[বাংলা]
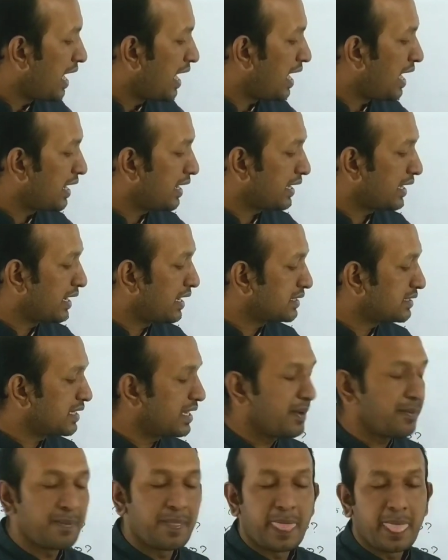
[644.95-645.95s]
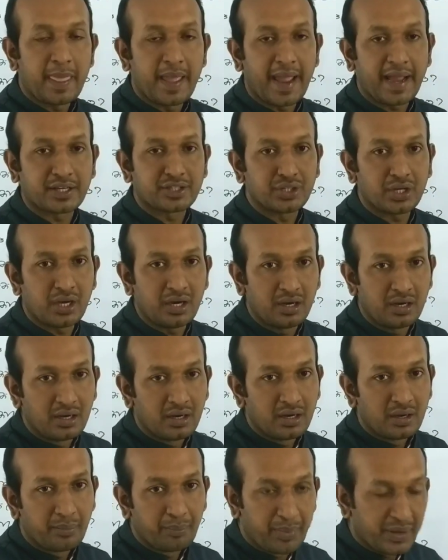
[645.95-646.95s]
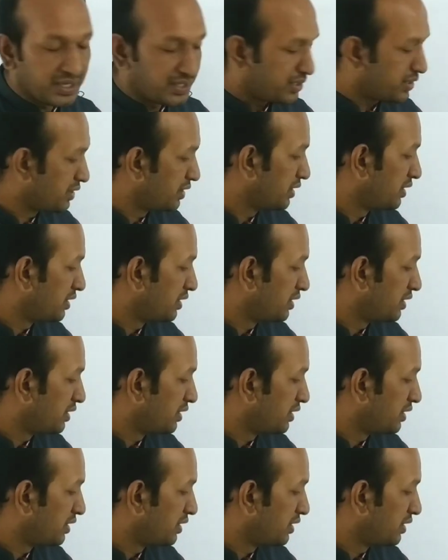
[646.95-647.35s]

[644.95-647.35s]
আর এখানে আছে একশো বিশ